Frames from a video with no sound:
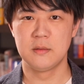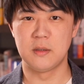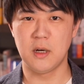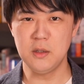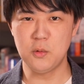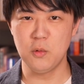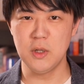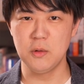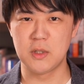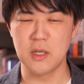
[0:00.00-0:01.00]
外交
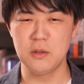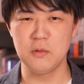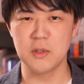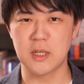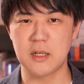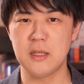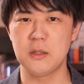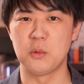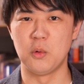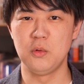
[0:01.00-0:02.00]
への言及が足りな
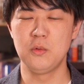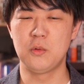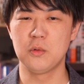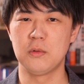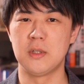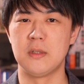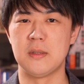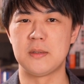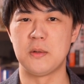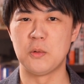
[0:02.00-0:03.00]
いということなんで
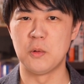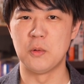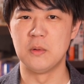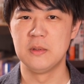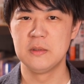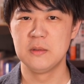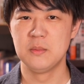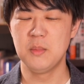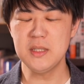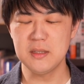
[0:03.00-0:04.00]
すけど、
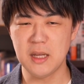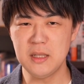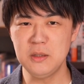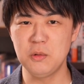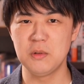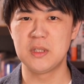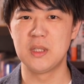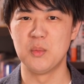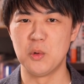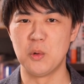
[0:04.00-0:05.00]
まず何といっ
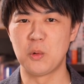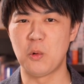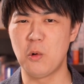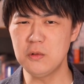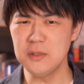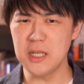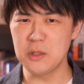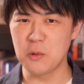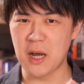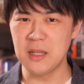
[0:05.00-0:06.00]
ても国内
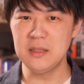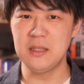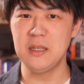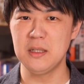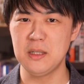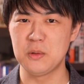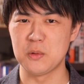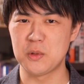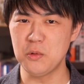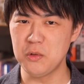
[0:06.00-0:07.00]
の安定がない
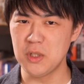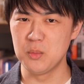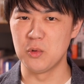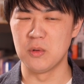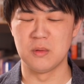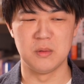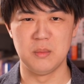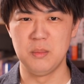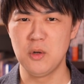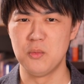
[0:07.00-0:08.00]
と外にも
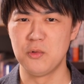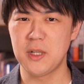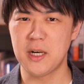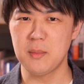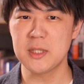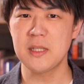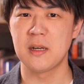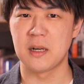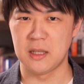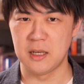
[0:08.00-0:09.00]
目を向けられません
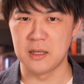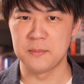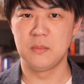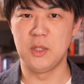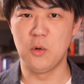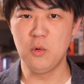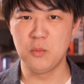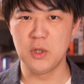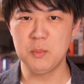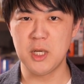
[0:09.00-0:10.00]
からね。日本
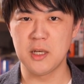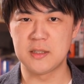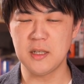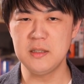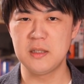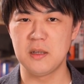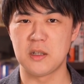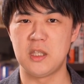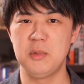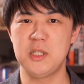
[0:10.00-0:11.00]
も今や財政
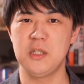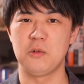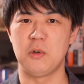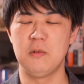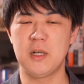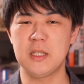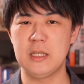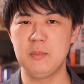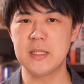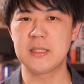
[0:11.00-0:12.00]
が厳しいとか言われ
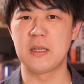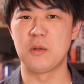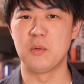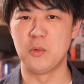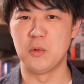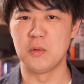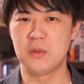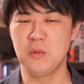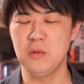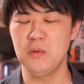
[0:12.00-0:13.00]
ていますけれども、
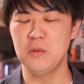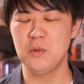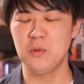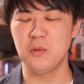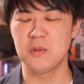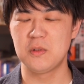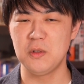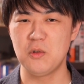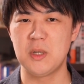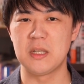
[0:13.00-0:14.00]
そういう状況を刷
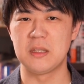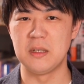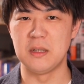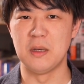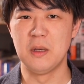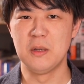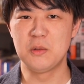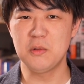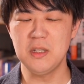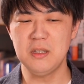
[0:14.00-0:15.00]
り込まれて、
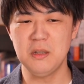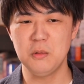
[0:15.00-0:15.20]
それでいて